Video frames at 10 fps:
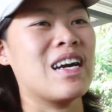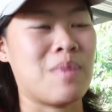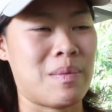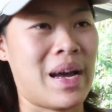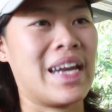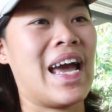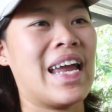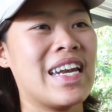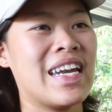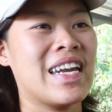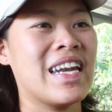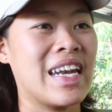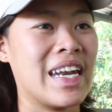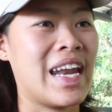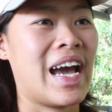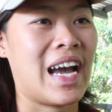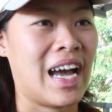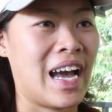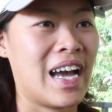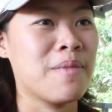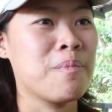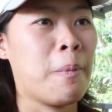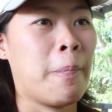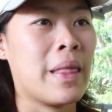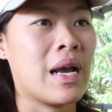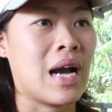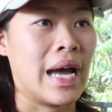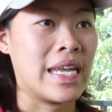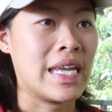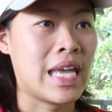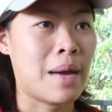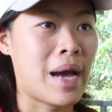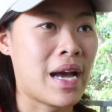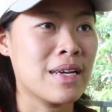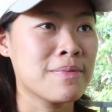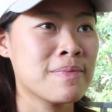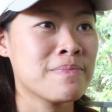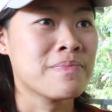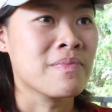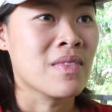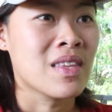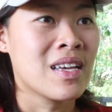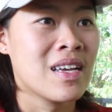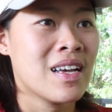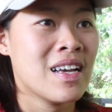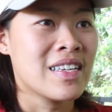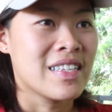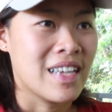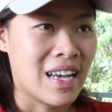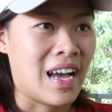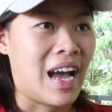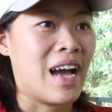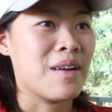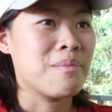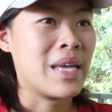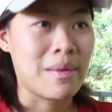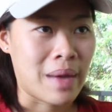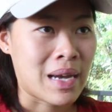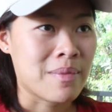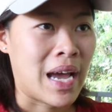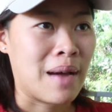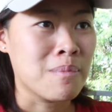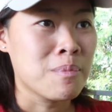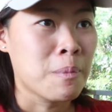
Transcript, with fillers: ประมาณนั้นนะคะอันนี้เคลียร์ป่ะเคลียร์มีอีกไหมคำถาม